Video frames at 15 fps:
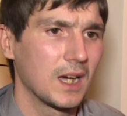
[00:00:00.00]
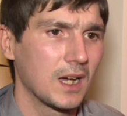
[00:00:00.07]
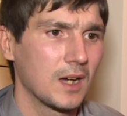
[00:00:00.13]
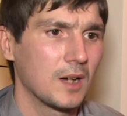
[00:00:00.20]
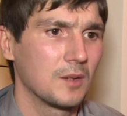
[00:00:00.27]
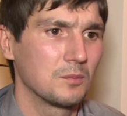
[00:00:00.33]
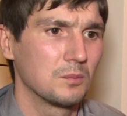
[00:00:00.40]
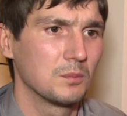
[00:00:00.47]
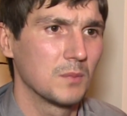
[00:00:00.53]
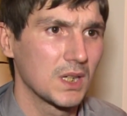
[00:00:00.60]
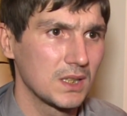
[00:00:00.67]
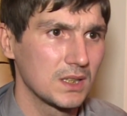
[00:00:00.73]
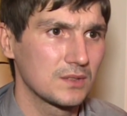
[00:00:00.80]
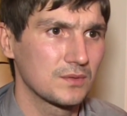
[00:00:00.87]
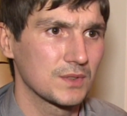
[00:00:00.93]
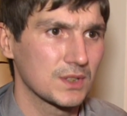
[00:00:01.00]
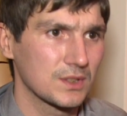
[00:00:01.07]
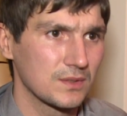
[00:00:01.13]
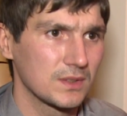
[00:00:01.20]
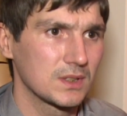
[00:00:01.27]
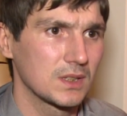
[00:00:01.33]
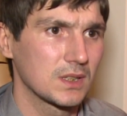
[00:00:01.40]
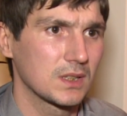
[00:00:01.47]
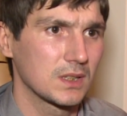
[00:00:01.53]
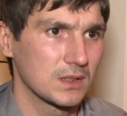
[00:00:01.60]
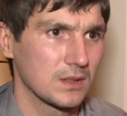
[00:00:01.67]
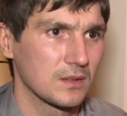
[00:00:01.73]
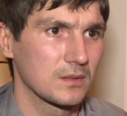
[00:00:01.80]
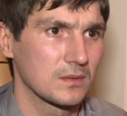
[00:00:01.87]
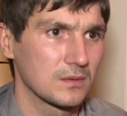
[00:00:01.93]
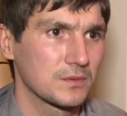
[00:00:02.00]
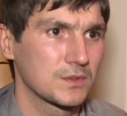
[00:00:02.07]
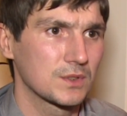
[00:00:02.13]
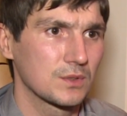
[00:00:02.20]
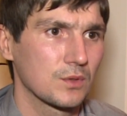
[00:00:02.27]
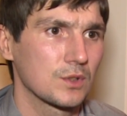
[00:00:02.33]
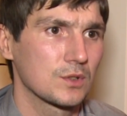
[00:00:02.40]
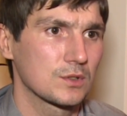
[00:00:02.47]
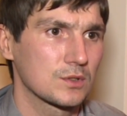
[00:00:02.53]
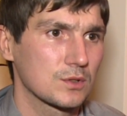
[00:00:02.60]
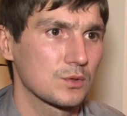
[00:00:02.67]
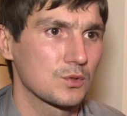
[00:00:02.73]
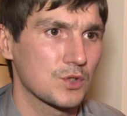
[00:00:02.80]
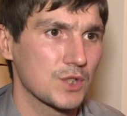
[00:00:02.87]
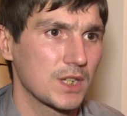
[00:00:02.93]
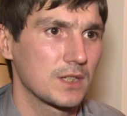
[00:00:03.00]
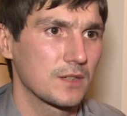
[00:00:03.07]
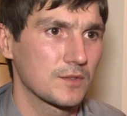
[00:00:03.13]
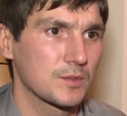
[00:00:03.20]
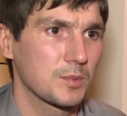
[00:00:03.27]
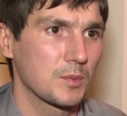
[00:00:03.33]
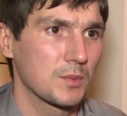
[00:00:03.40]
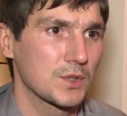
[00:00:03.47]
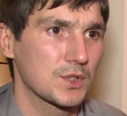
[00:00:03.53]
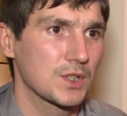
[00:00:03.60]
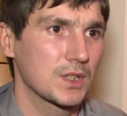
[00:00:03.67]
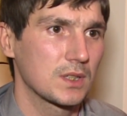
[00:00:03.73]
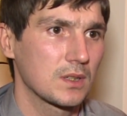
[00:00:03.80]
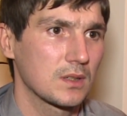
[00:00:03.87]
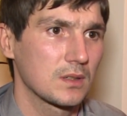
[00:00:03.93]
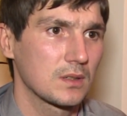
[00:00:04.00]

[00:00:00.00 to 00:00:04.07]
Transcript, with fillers: А молитвы святых – это всего лишь служение, вспоможение.